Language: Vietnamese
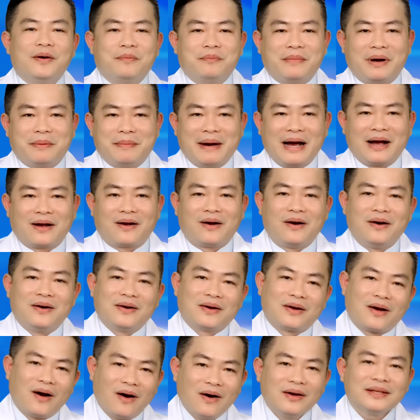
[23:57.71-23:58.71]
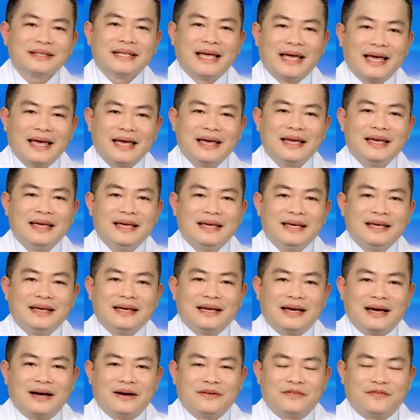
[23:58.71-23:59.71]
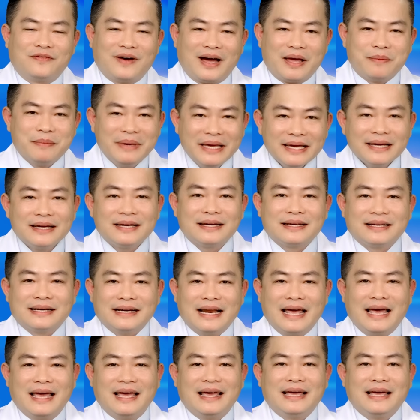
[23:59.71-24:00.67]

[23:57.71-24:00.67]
mà bà con có thể phải biết